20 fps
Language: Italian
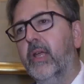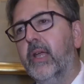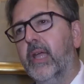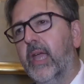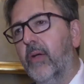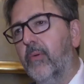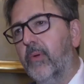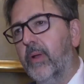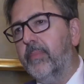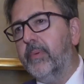che
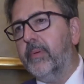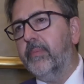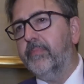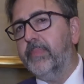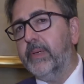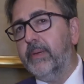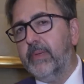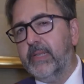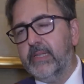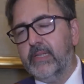è una
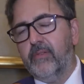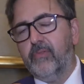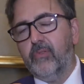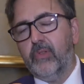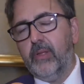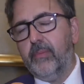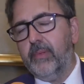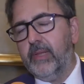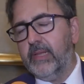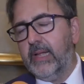premessa
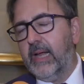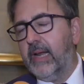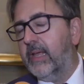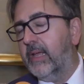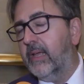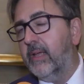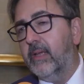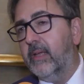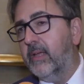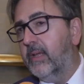
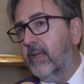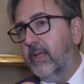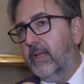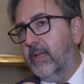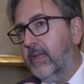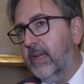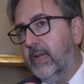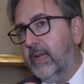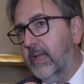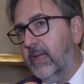fondamentale
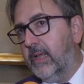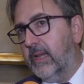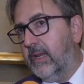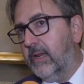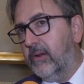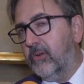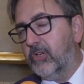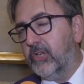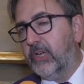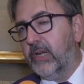nel,
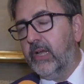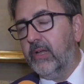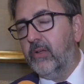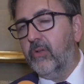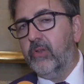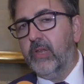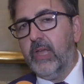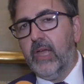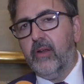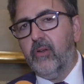nello scenario
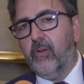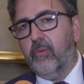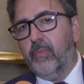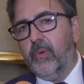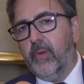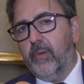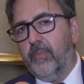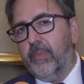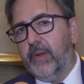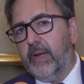odierno
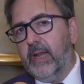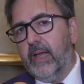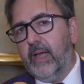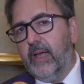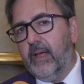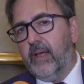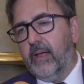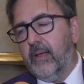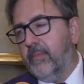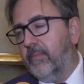per, per
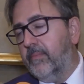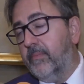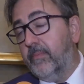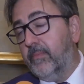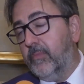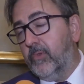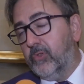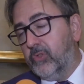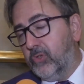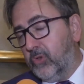la,
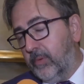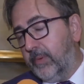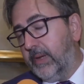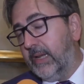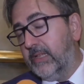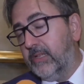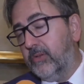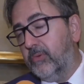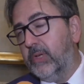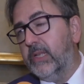non solo per
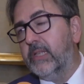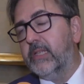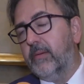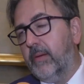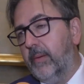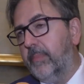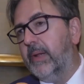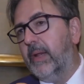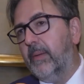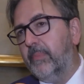la sicurezza
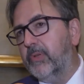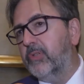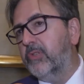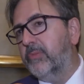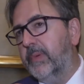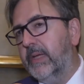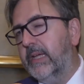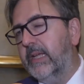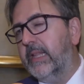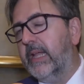ma per la
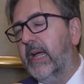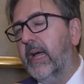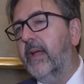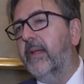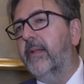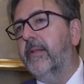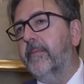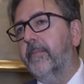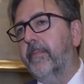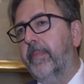prosperità
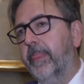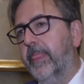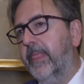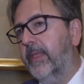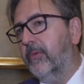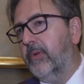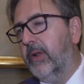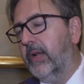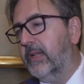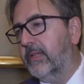di
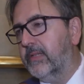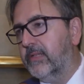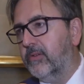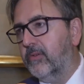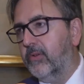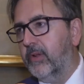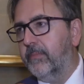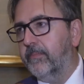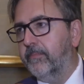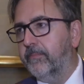una
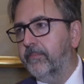nazione.